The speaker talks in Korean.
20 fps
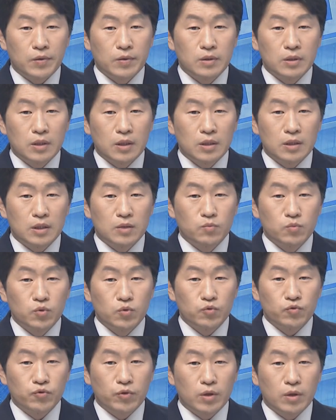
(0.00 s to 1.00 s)
현재
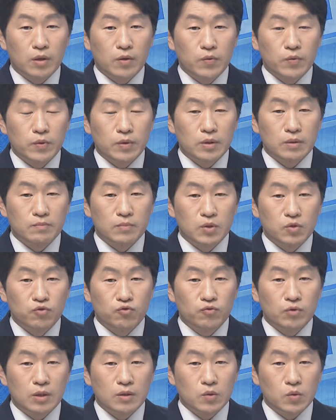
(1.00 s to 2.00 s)
직무를 수행하고 있는
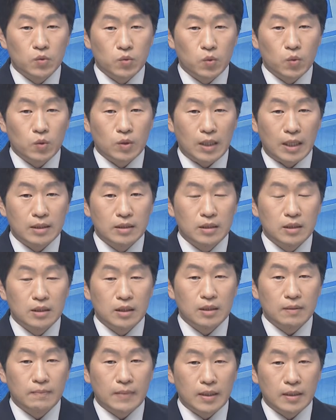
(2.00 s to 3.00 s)
민주당 소속
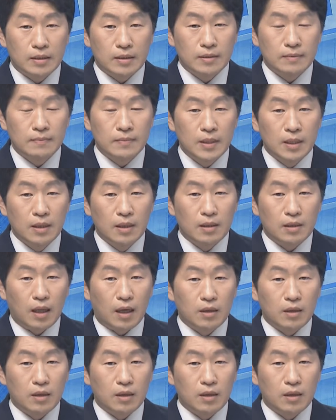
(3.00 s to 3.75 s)
단체장인 만큼 네.